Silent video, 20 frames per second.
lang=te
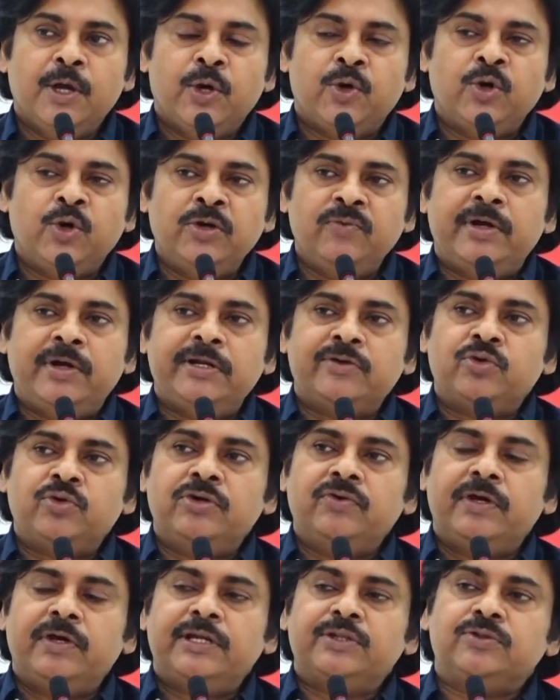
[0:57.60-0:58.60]
రెండు వేల రెండు
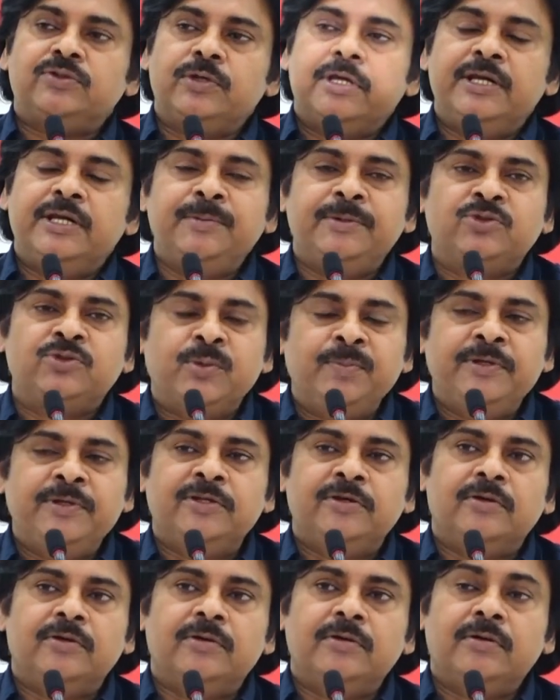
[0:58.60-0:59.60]
వేల ఎనిమిది
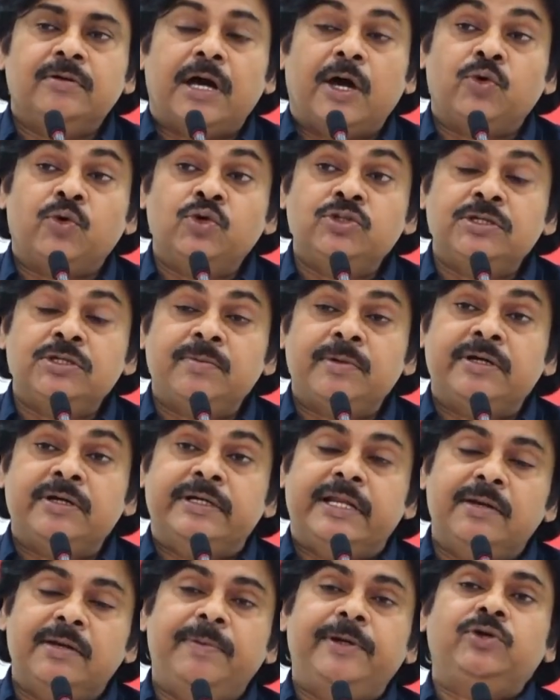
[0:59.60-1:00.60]
తొమ్మిదిలో ఆ రోజున మనం
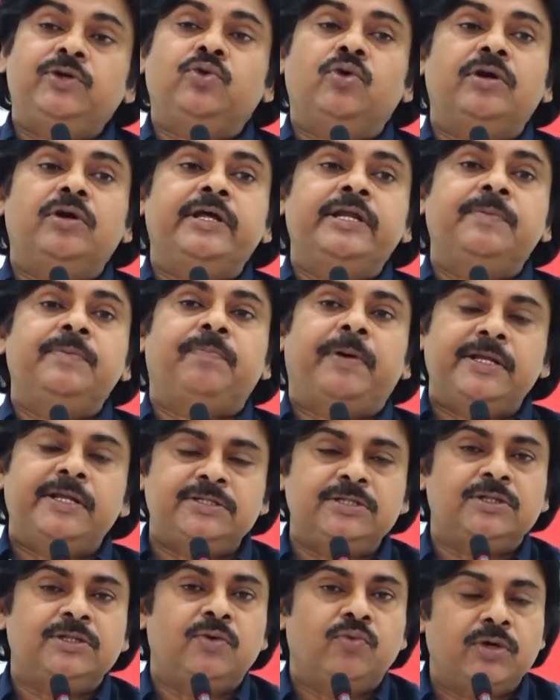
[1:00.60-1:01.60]
నిలబెట్టుకోలేని
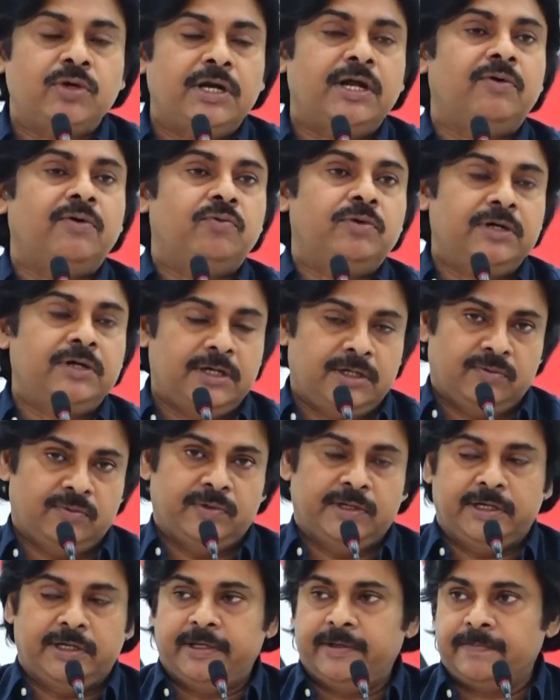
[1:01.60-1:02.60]
పరిస్థితులు ఉన్నా ఉండటం
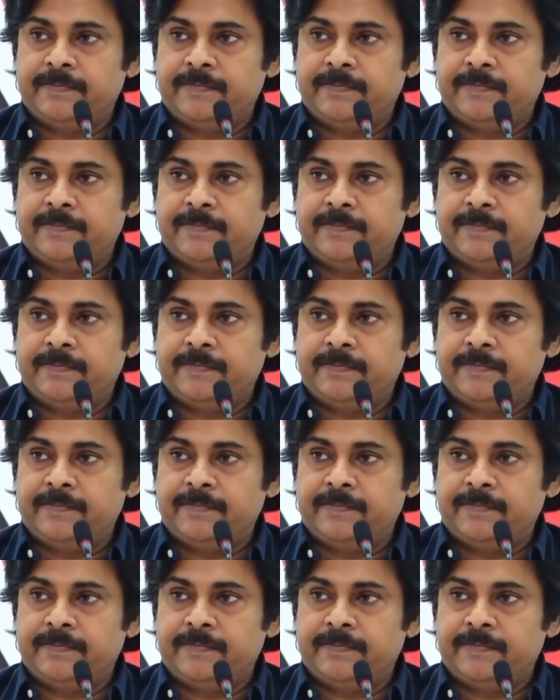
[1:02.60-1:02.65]
వల్ల